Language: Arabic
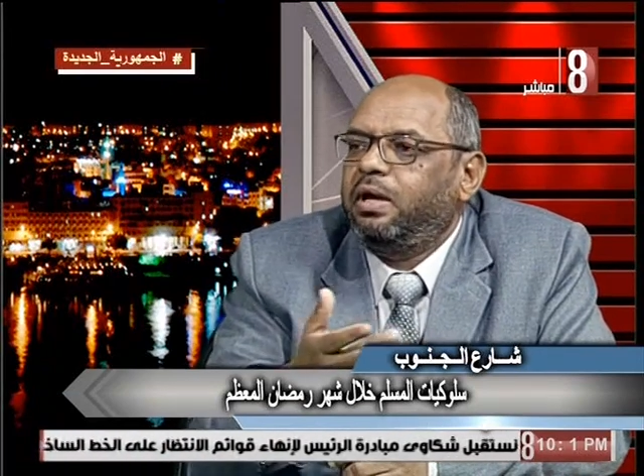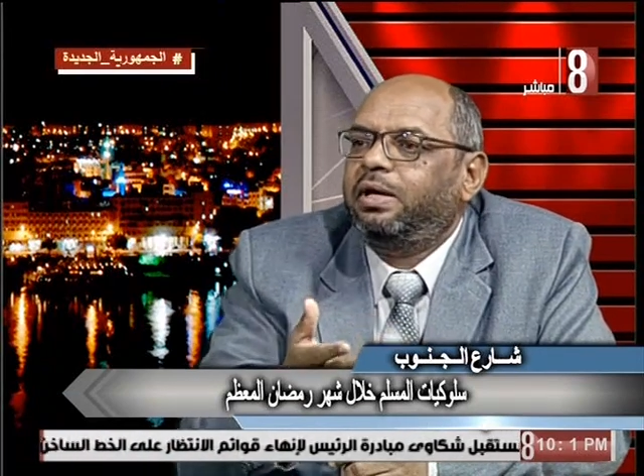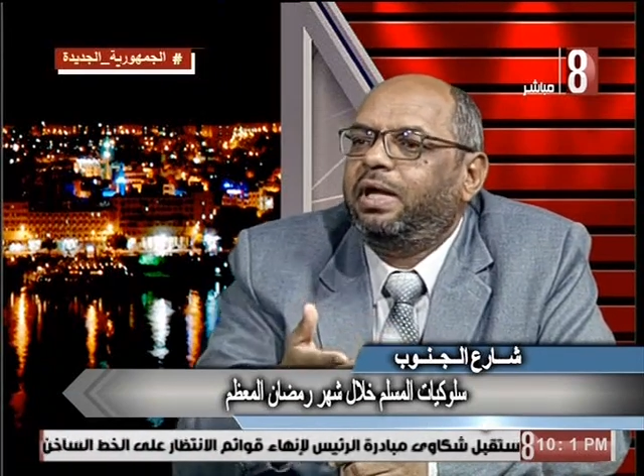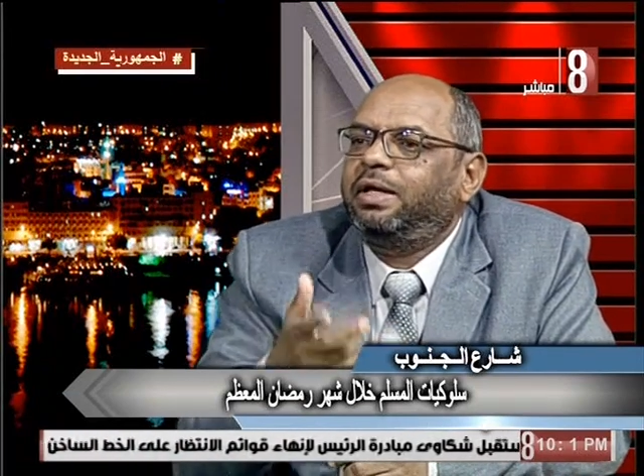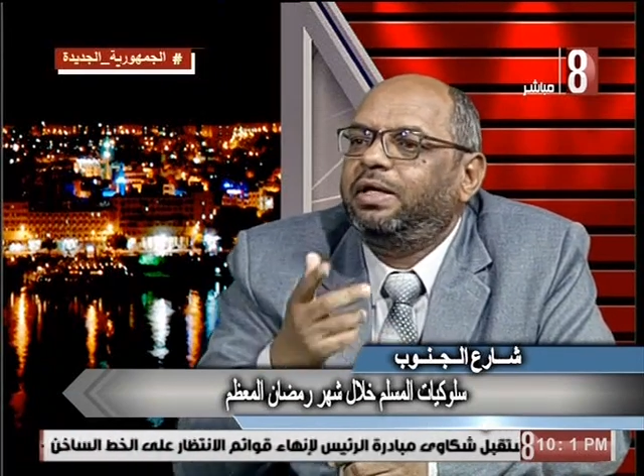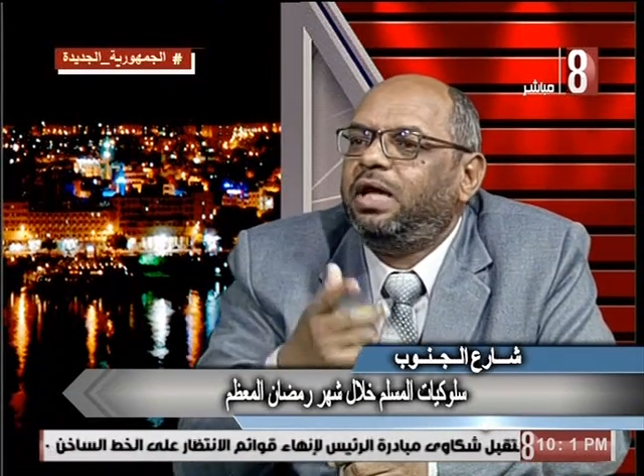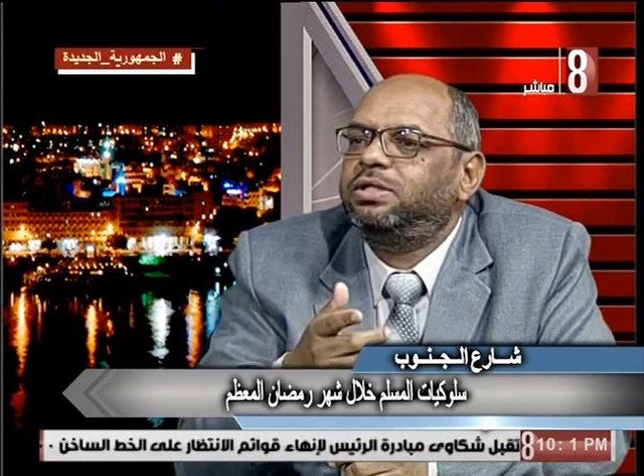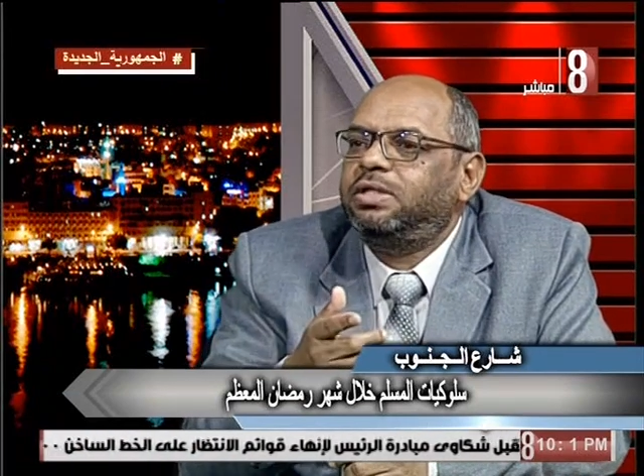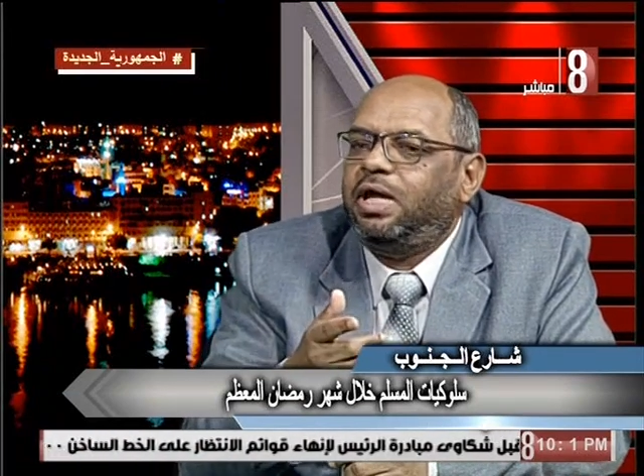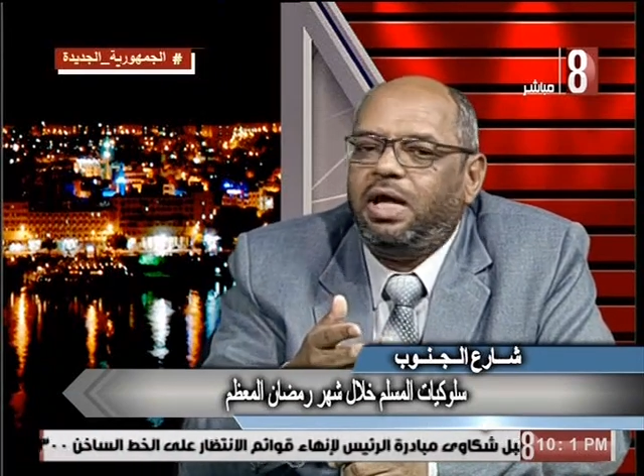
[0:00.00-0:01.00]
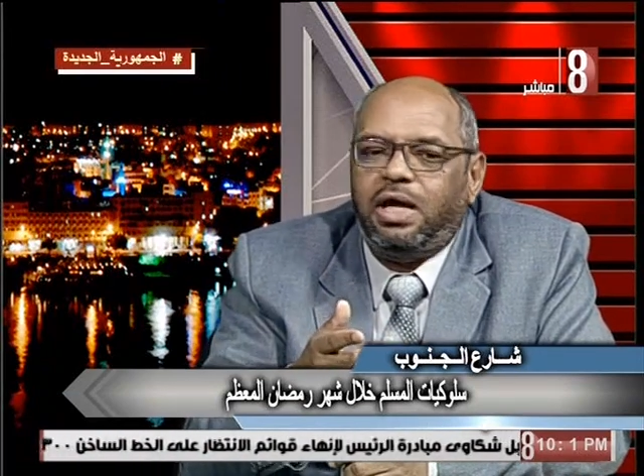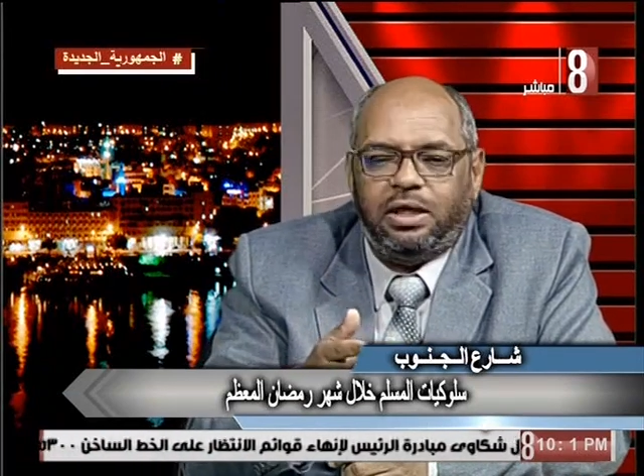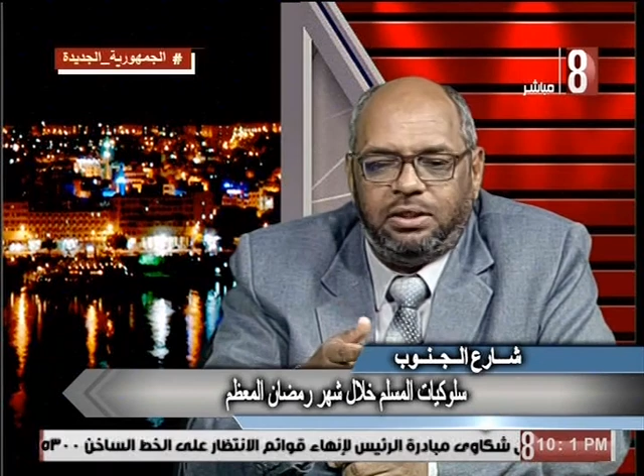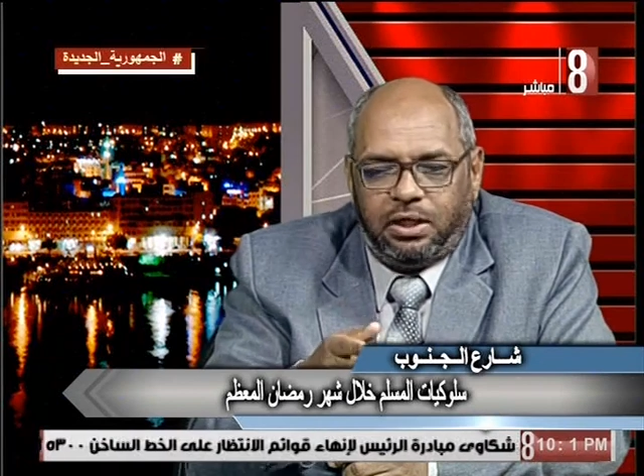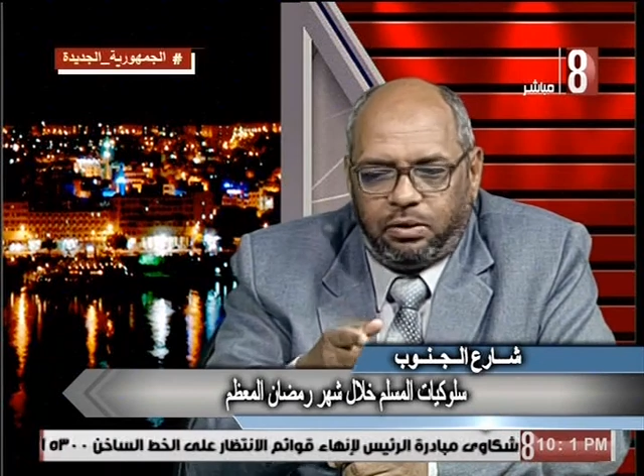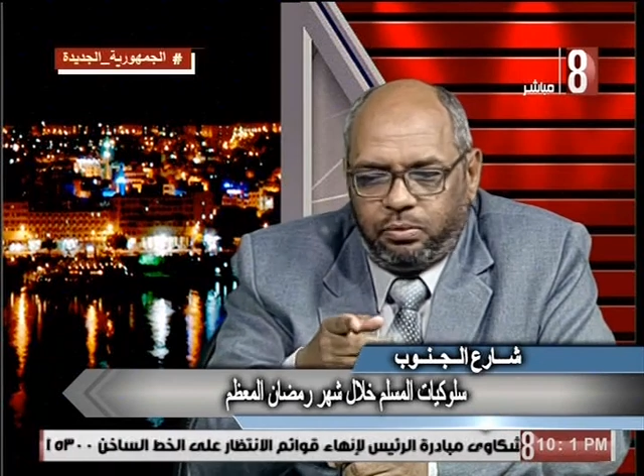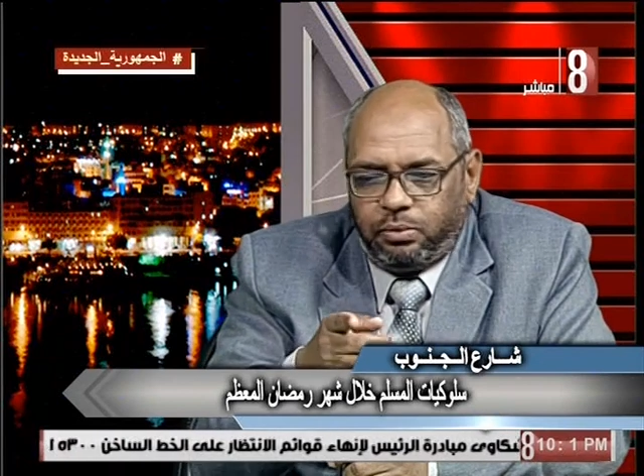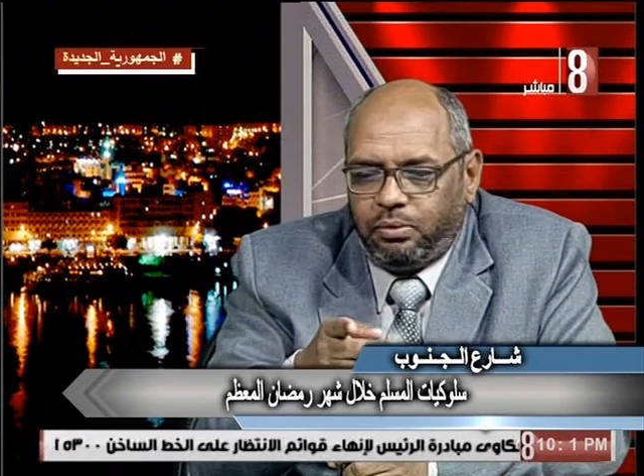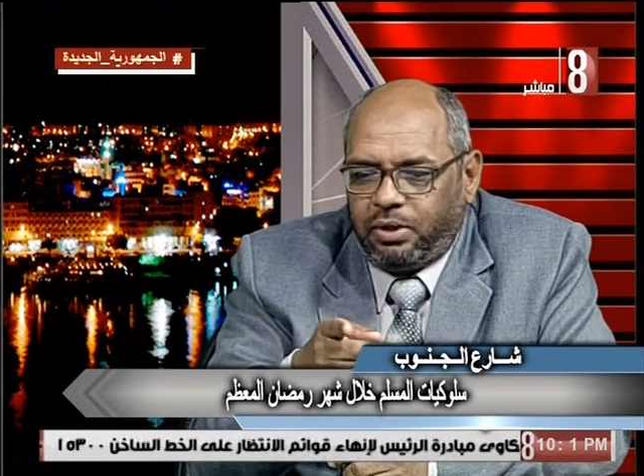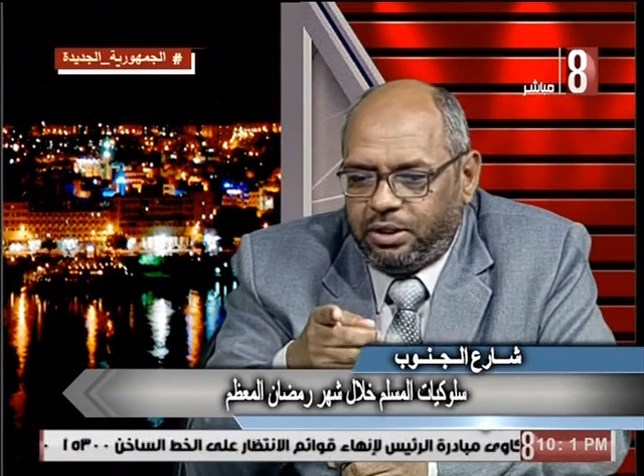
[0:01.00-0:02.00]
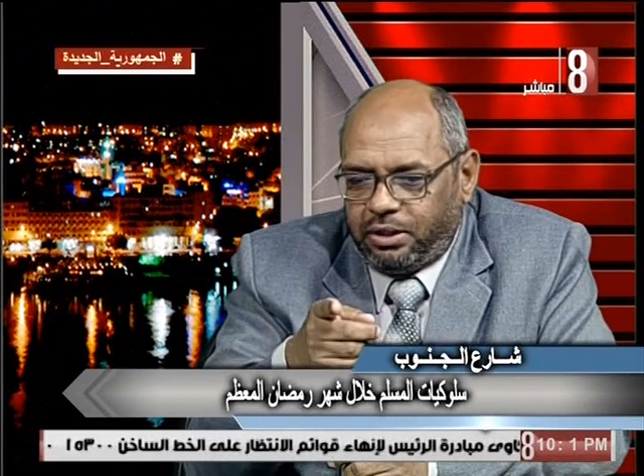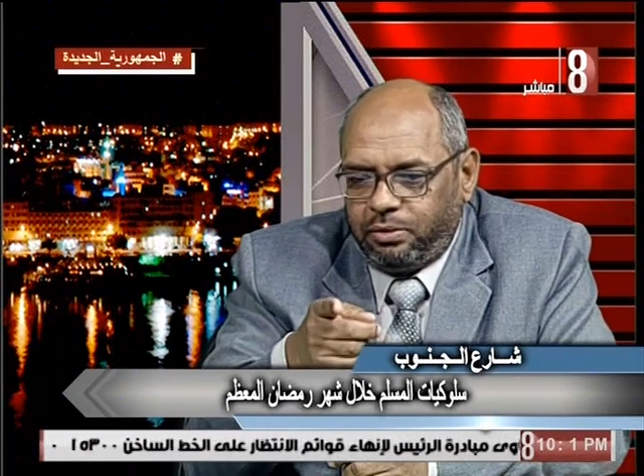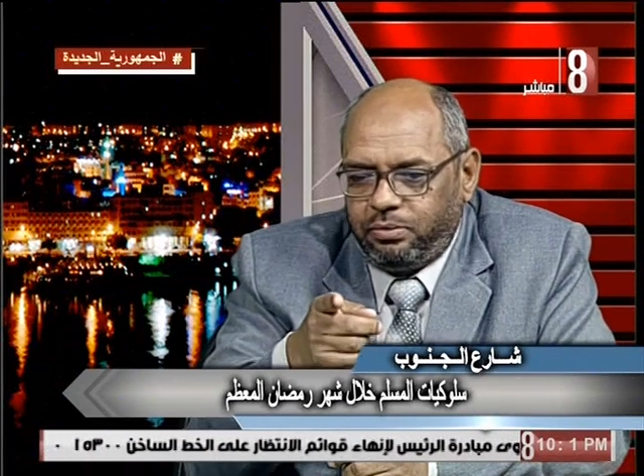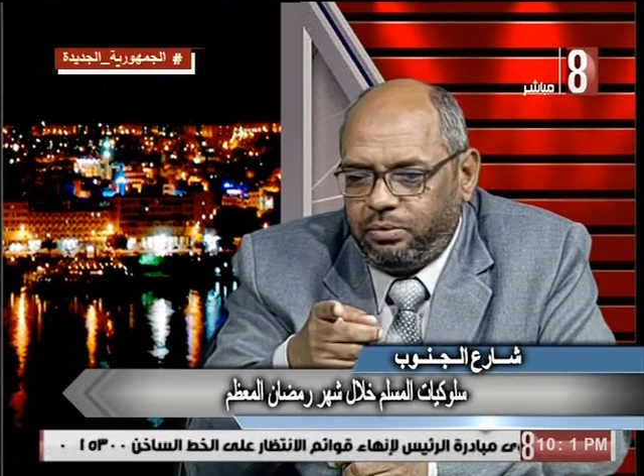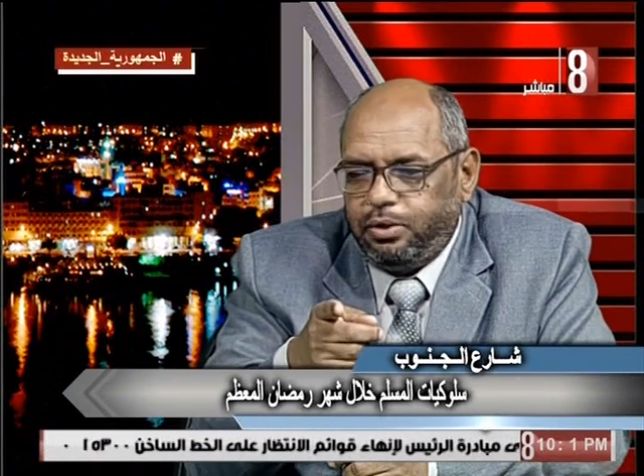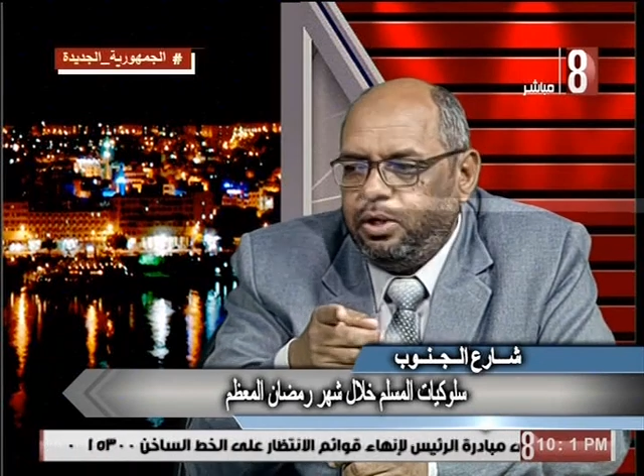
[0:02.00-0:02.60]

كان يخشى ان يقولوا انه